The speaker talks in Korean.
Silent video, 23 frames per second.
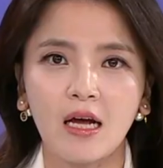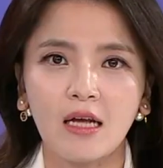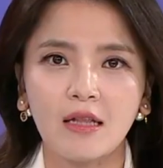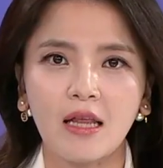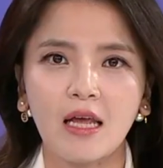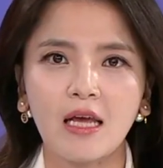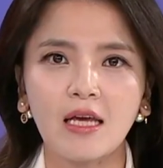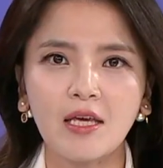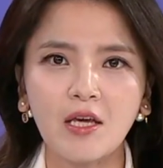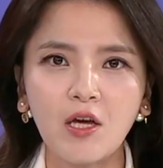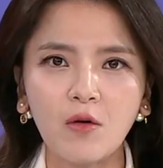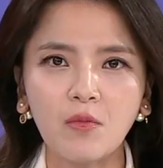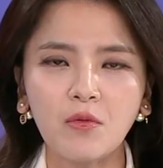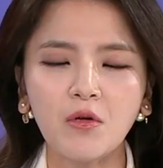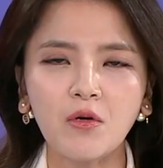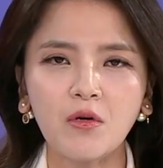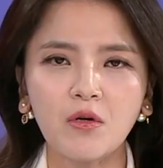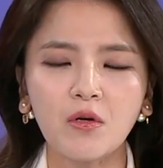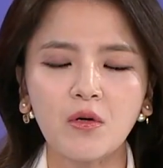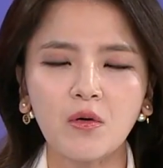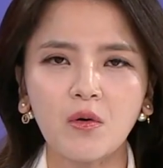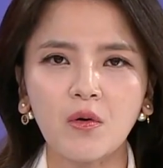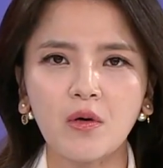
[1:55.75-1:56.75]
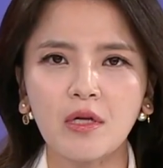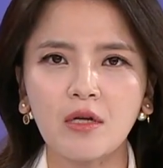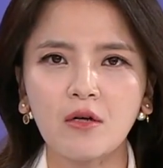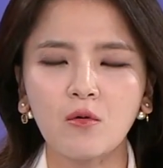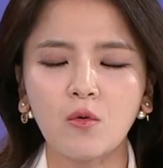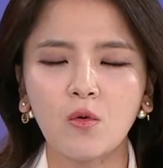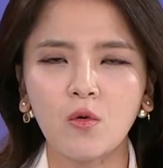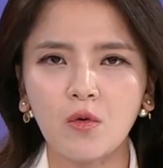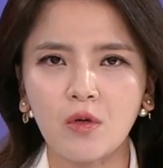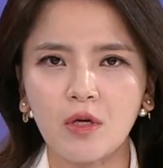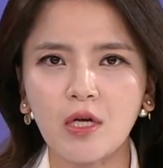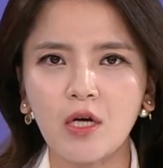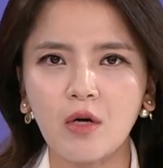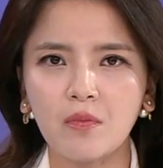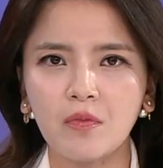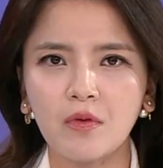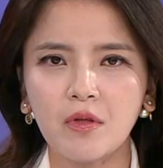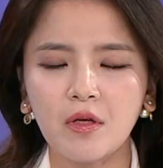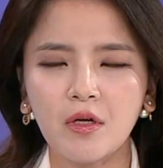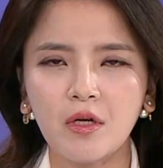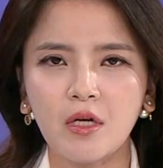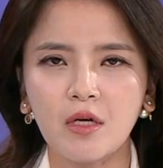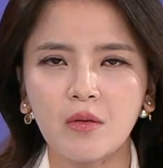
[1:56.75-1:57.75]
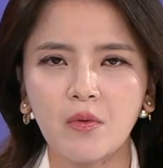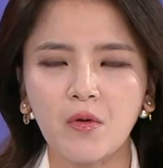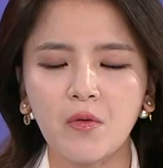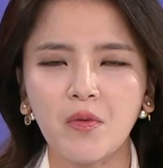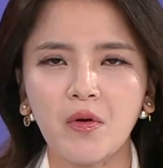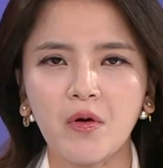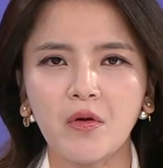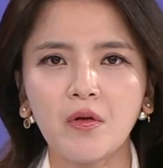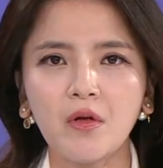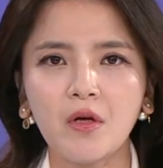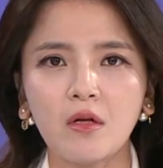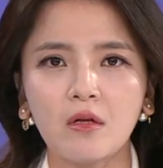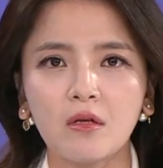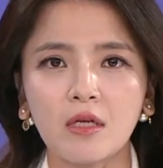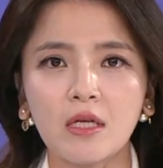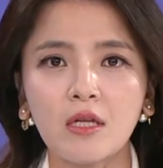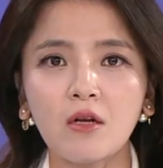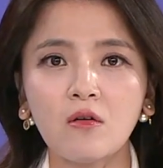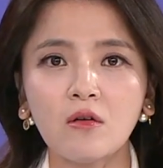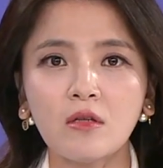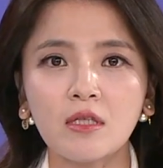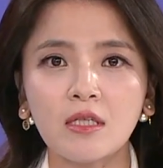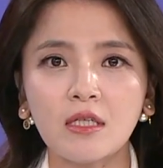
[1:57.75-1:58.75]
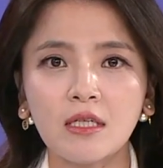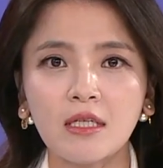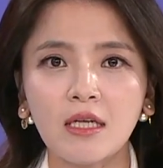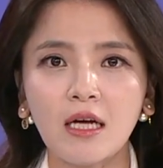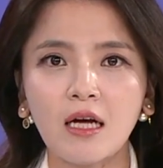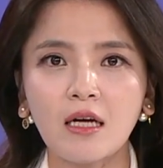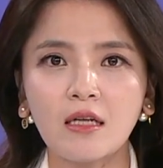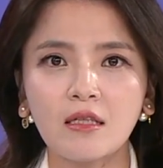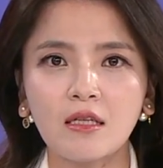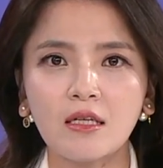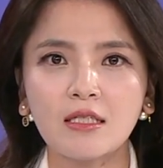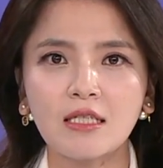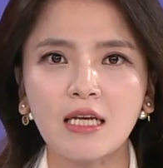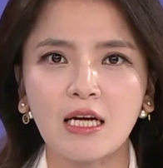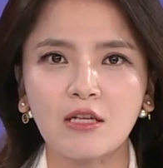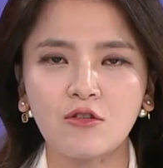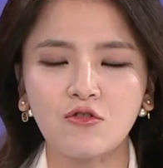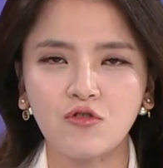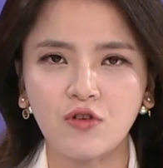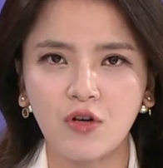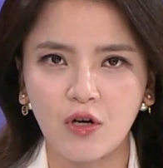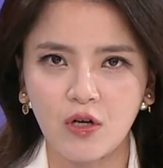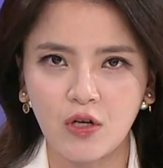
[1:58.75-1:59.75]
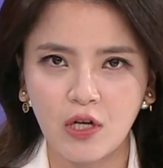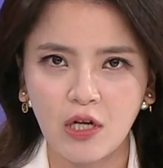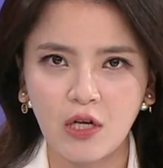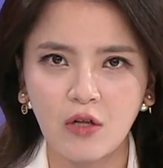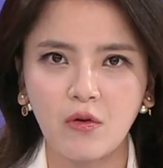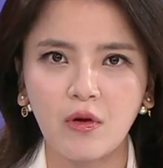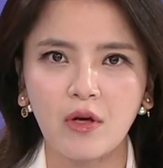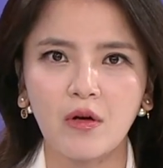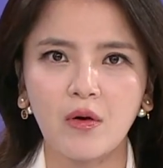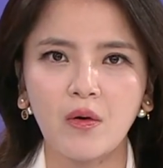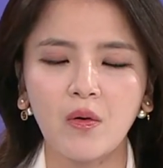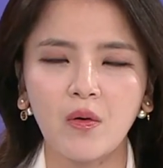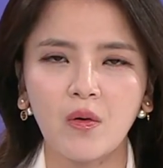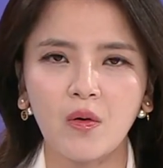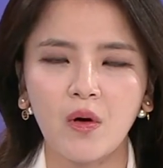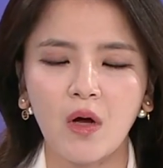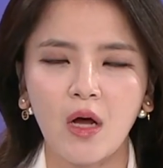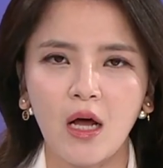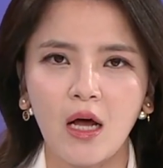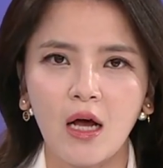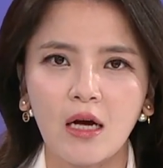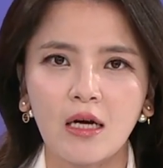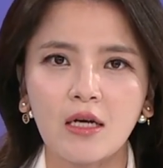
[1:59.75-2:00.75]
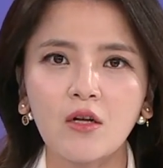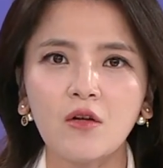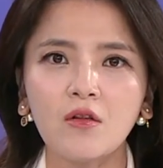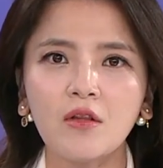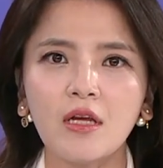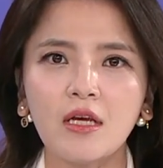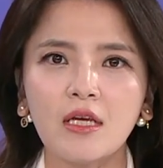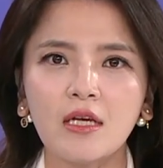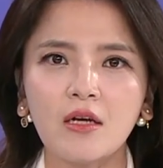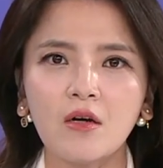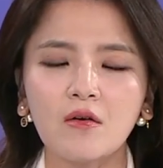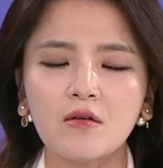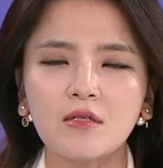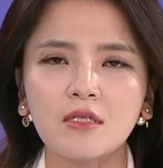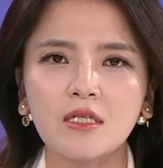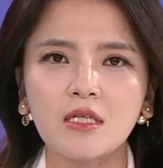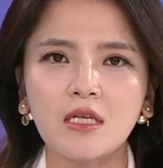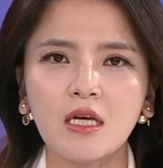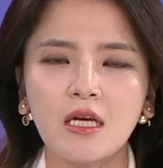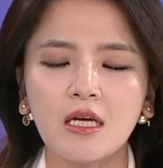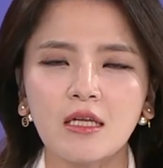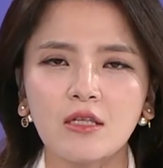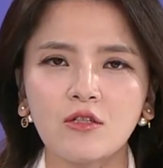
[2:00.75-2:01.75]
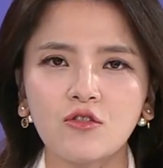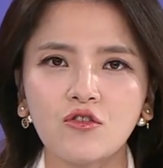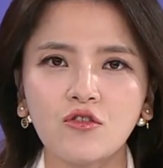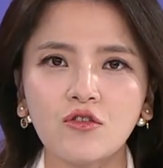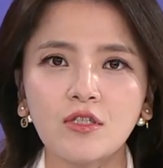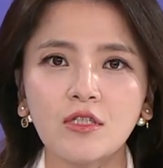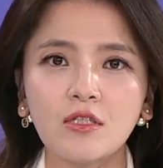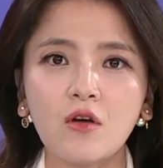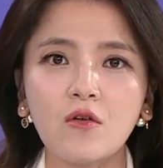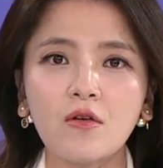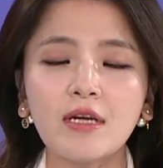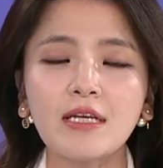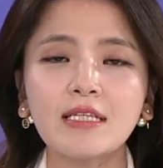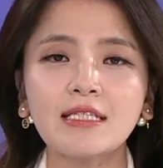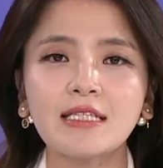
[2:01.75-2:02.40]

대기업도 그렇고 이런 공기업들 보면은 이런 특강들 자주 열게 돼요. 그런데 이것이 출석이